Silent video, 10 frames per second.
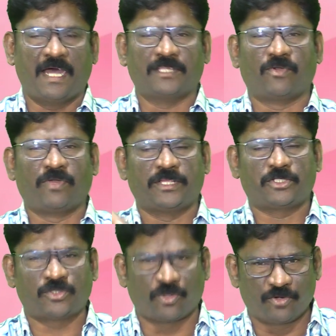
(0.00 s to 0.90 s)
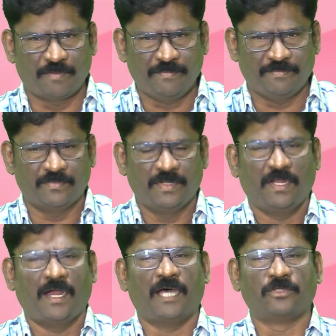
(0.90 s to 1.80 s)
அதனுடைய சொரூபம்
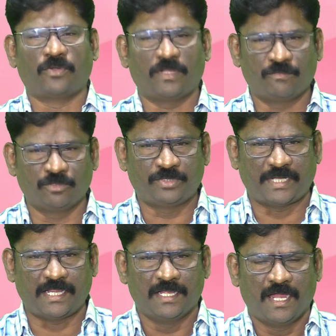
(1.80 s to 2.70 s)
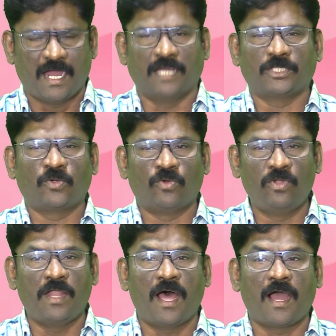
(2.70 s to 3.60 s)
அதனுடைய முத்திரை அதுக்கு
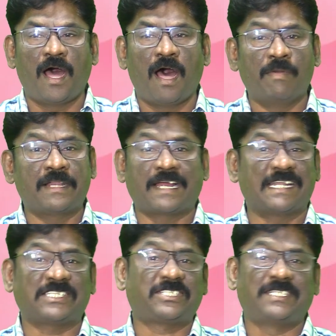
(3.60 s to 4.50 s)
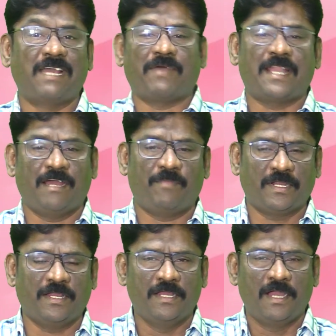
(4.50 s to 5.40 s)
உள்ளாமல் கடைசியாக வர்றாங்க
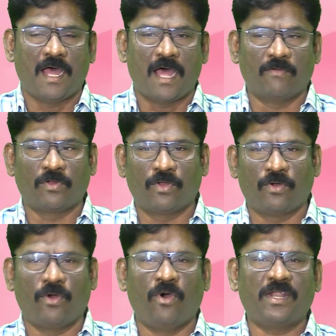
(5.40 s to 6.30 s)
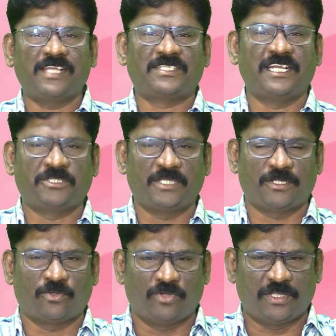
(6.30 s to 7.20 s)
பாருங்கள் அவங்களோட
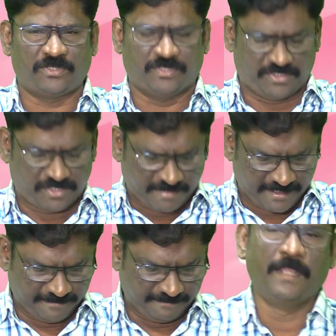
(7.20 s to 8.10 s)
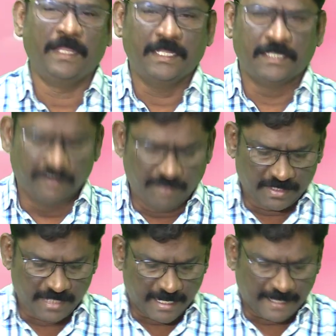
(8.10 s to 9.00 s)
சேர்த்திருக்கக்கூடிய திருச்சபை
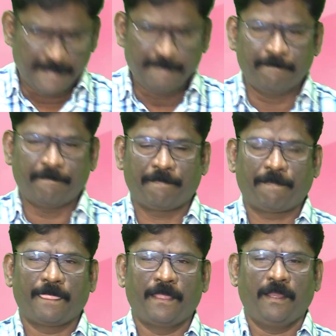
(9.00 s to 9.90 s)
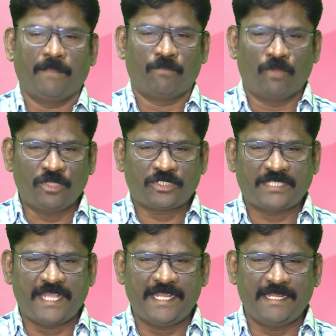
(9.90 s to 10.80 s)
இவங்க தான்
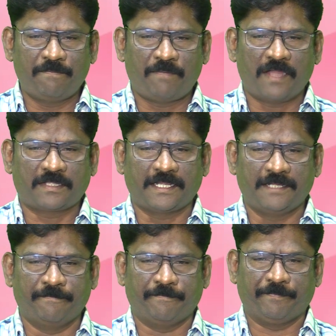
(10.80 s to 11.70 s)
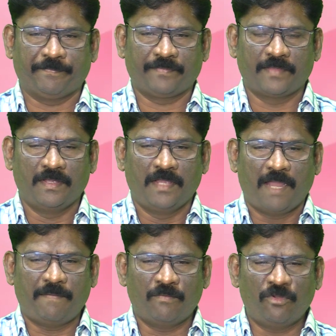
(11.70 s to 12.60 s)
மோசேயின் பாட்டையும்
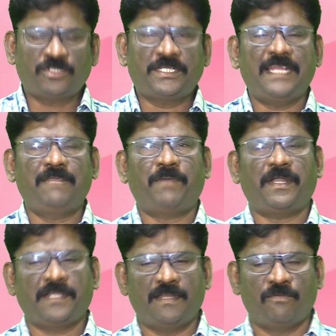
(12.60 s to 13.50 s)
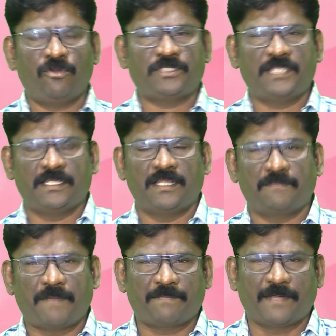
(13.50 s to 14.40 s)
அப்போ மோசேயின் பாட்டுன்னா மோசே
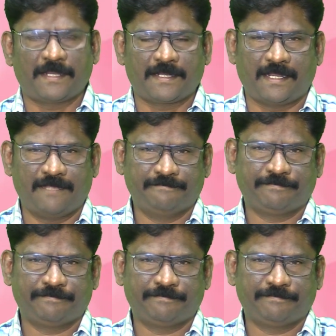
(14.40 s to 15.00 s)
ஏதாவது பாட்டு பாடியிருக்காரா